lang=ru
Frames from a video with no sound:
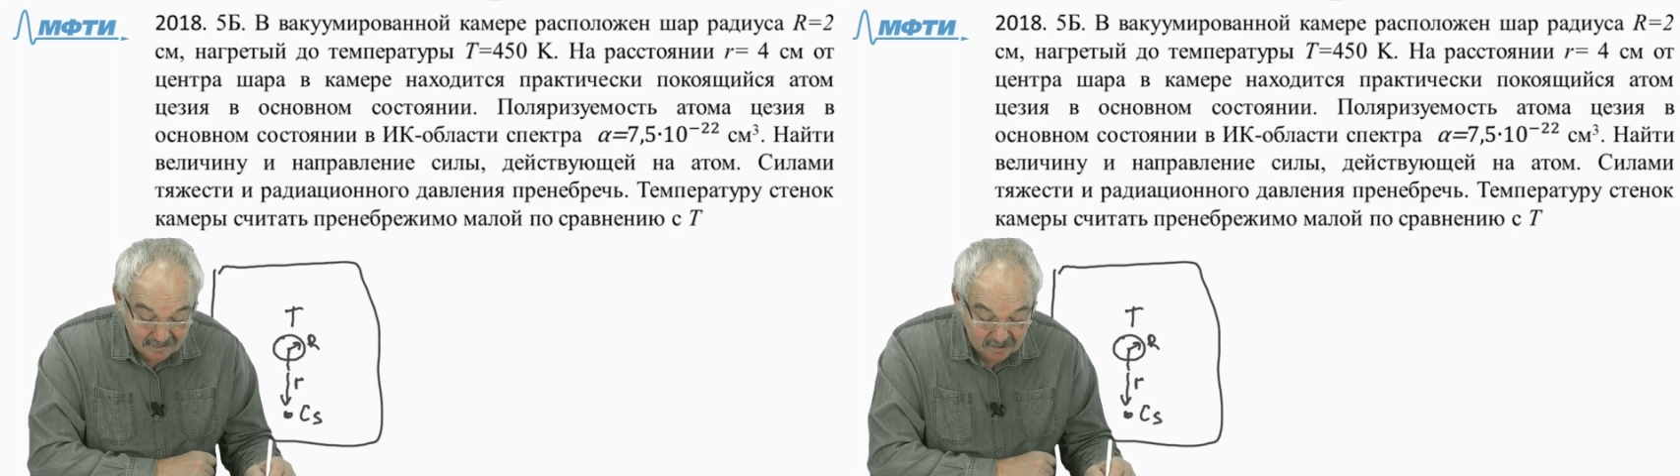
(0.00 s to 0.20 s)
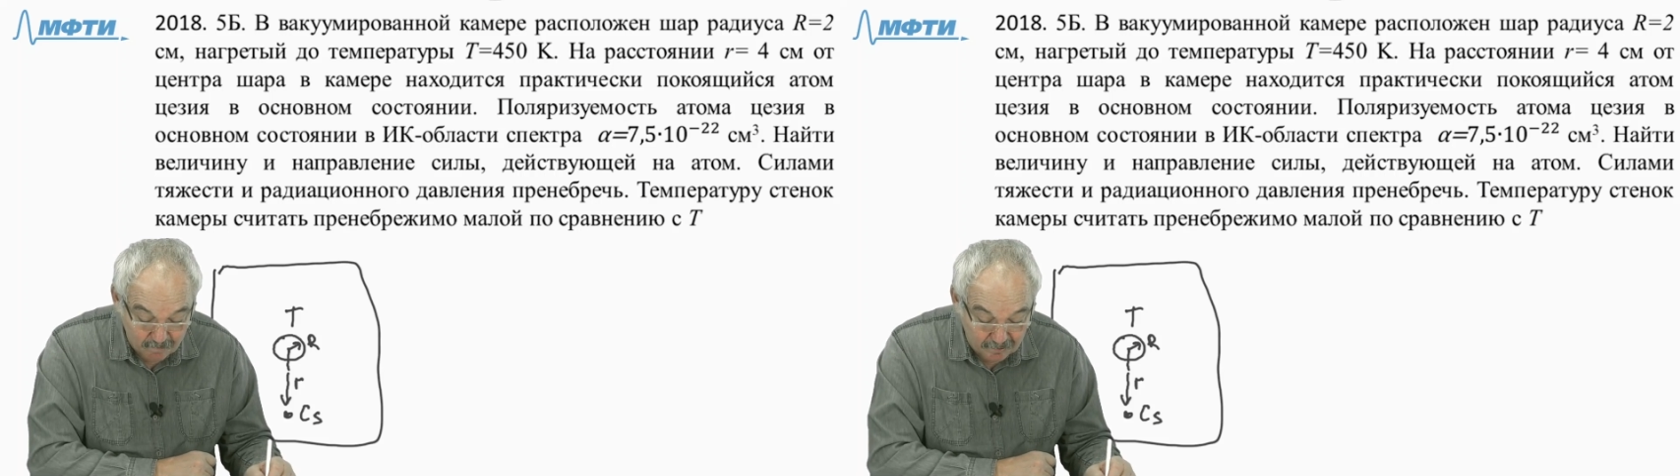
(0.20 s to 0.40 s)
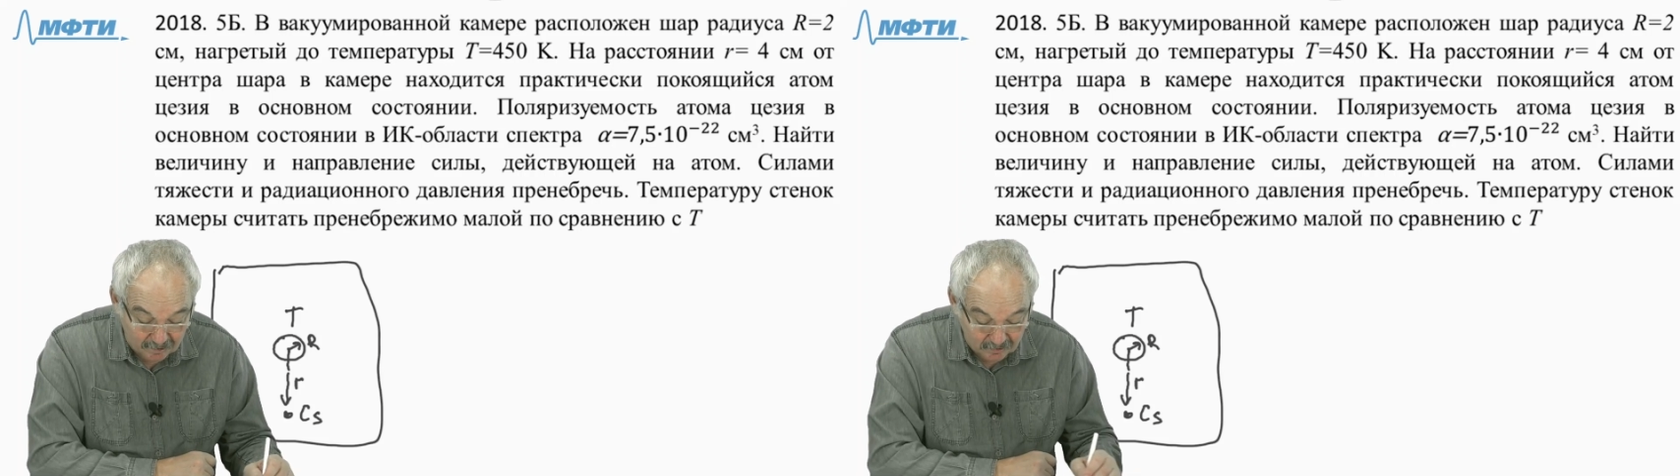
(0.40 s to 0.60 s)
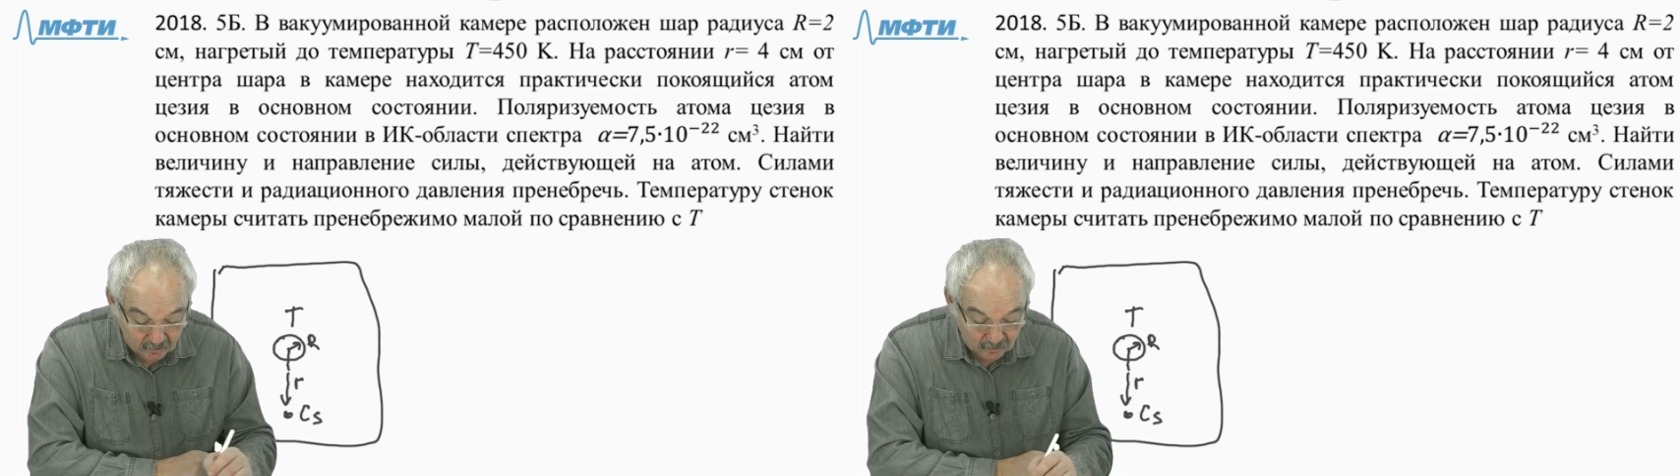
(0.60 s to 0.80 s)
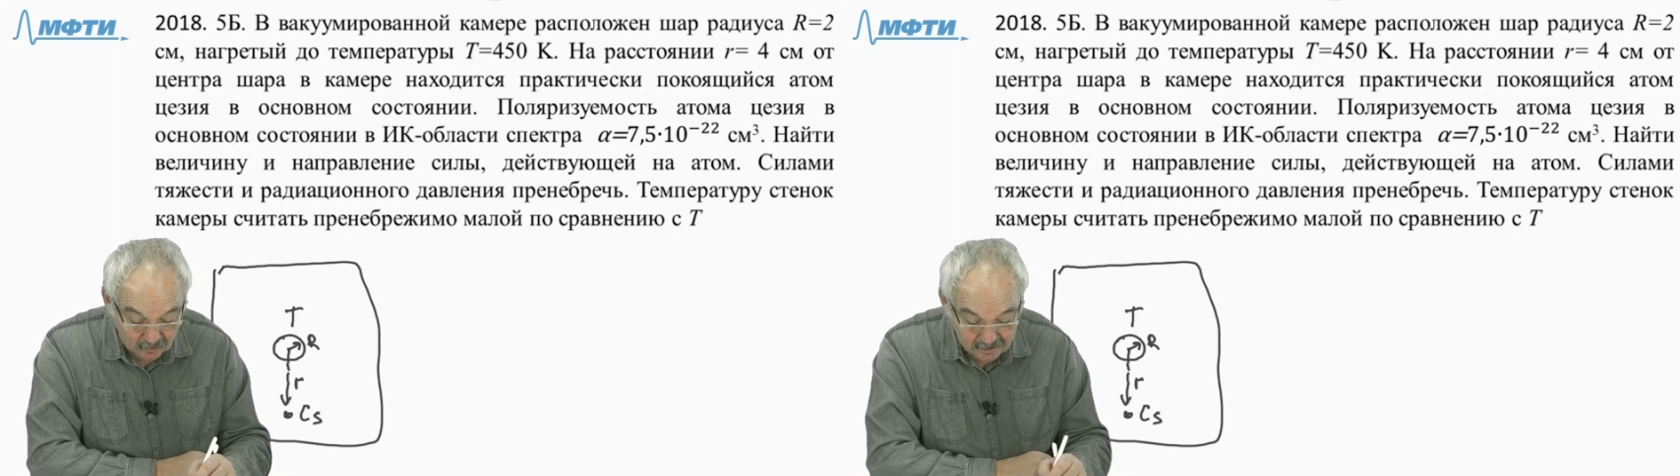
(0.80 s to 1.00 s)

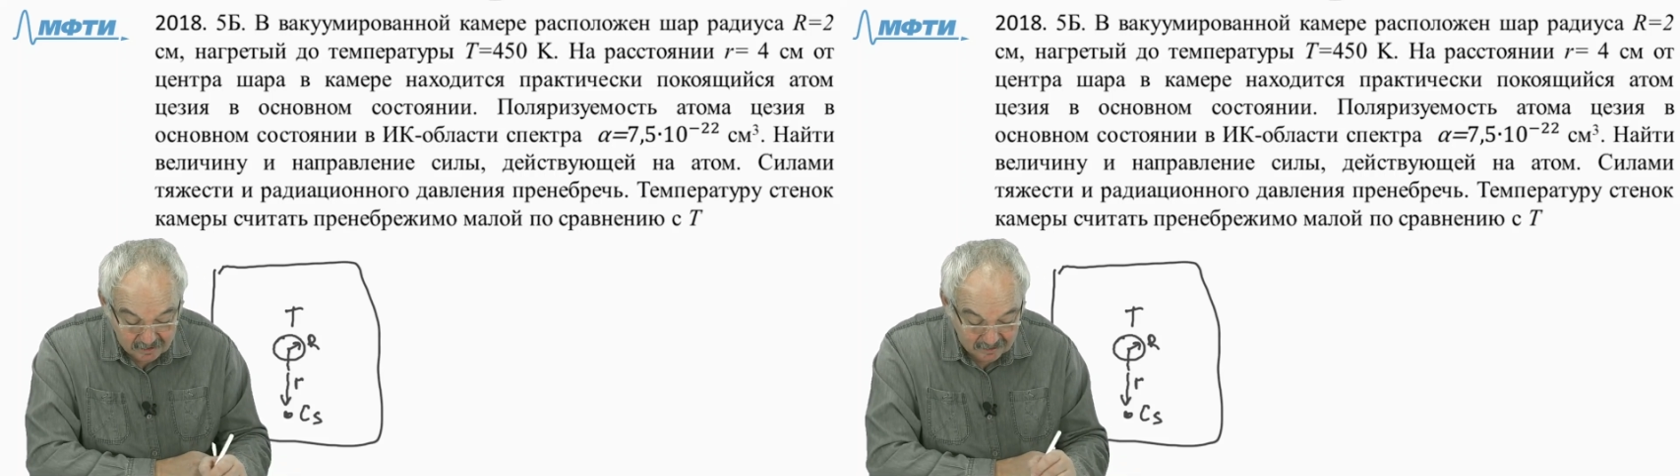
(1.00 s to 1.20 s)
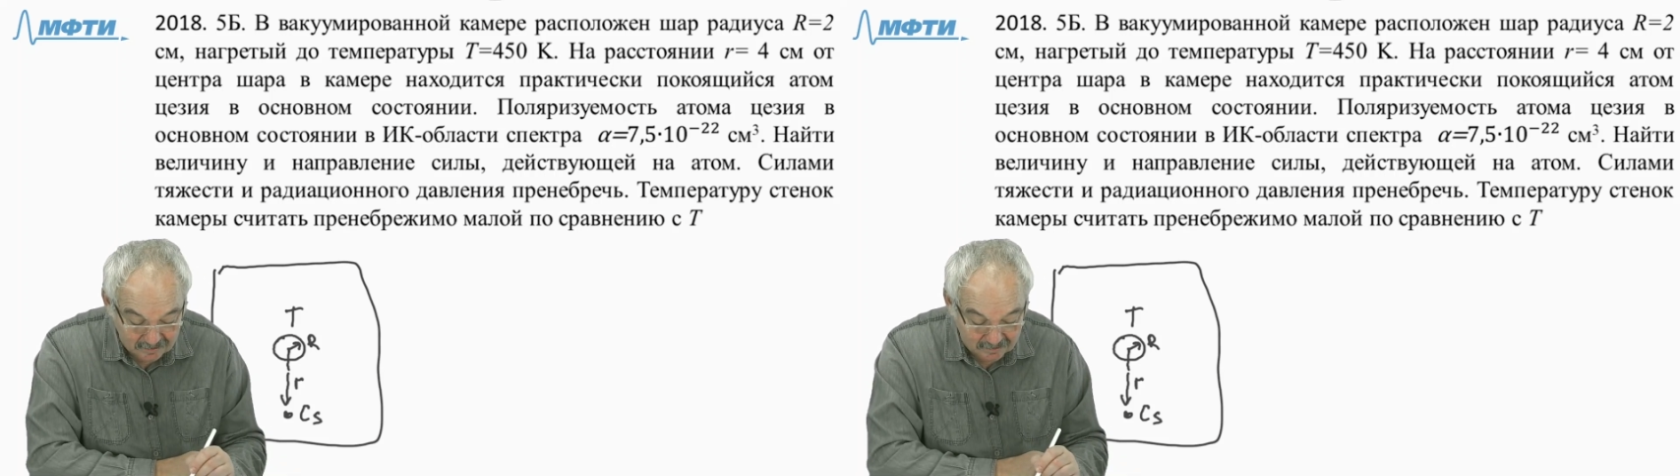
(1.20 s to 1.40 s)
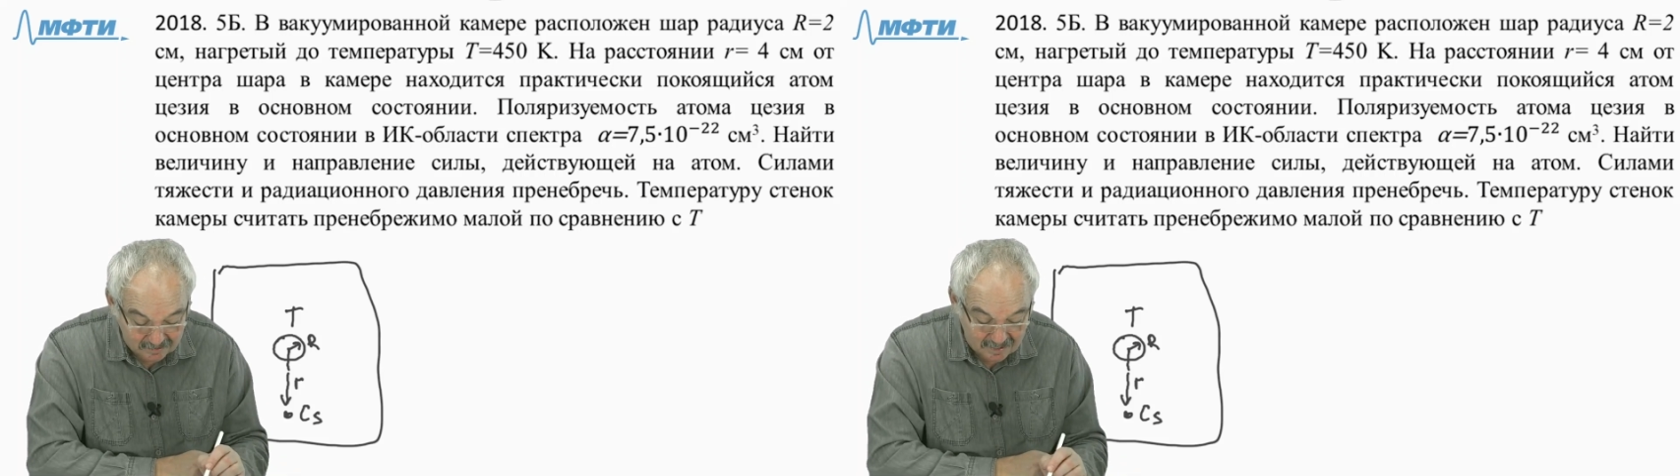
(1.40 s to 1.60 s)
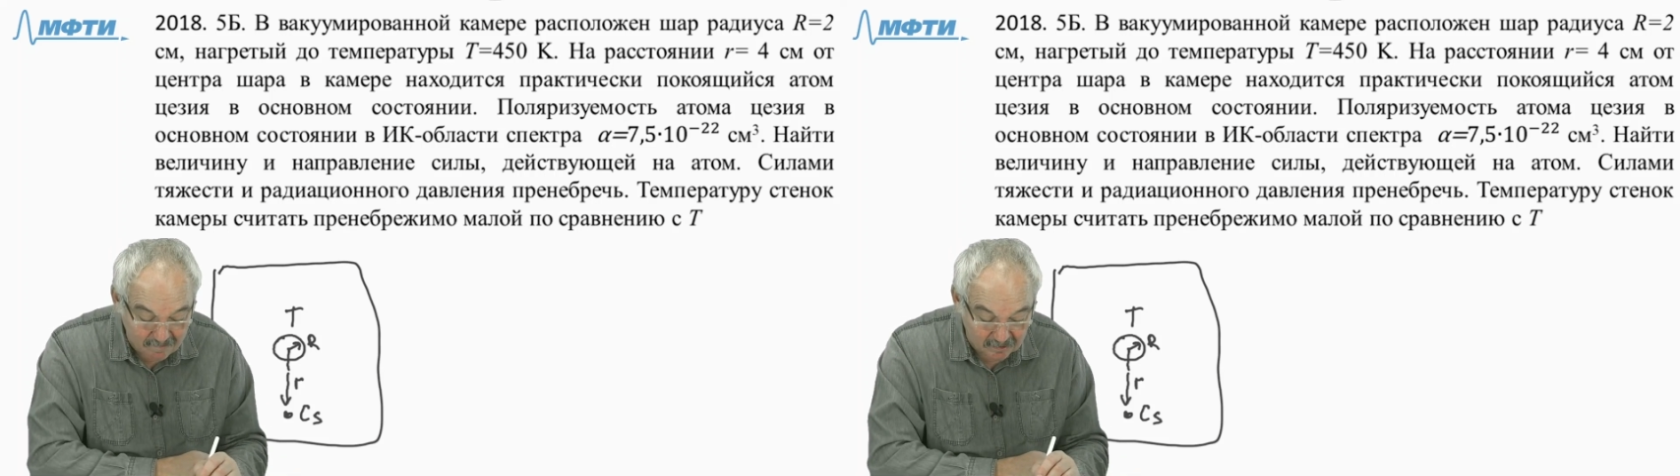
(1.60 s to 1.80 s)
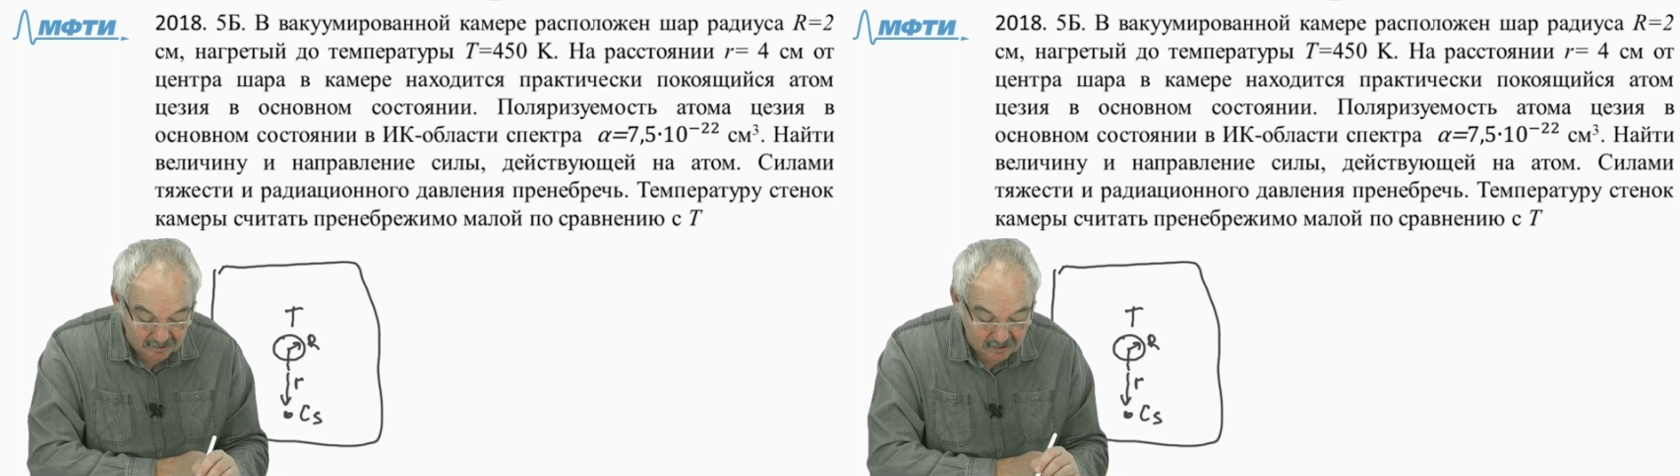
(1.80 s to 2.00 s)
Температуру стенок
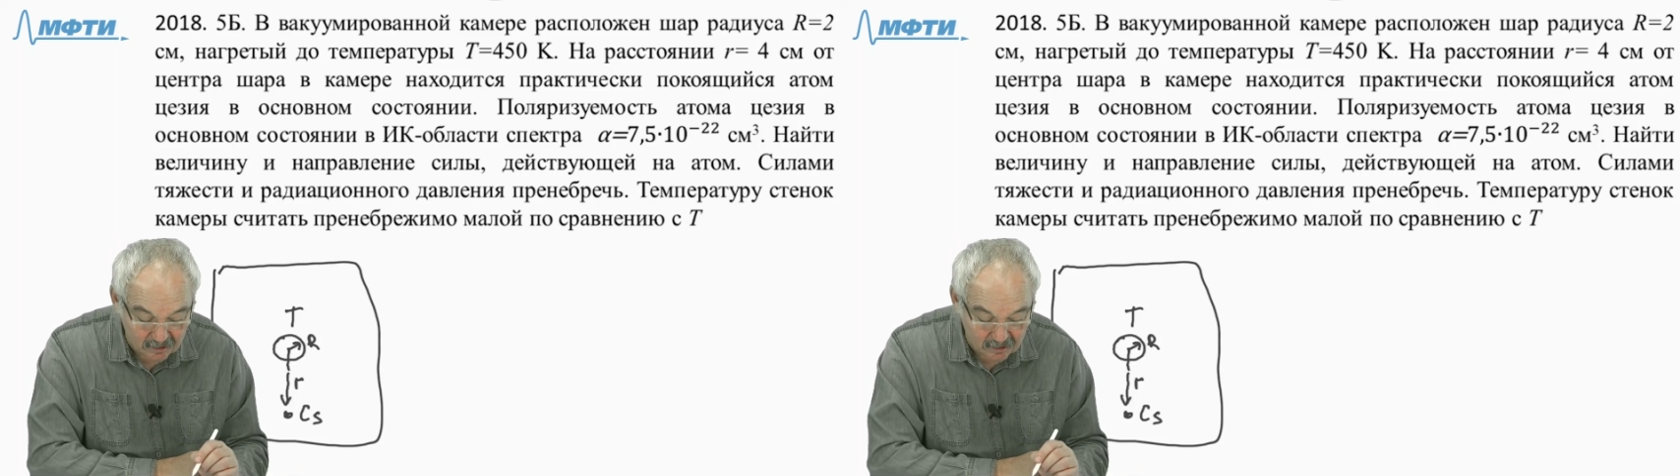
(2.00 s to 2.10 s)
камеры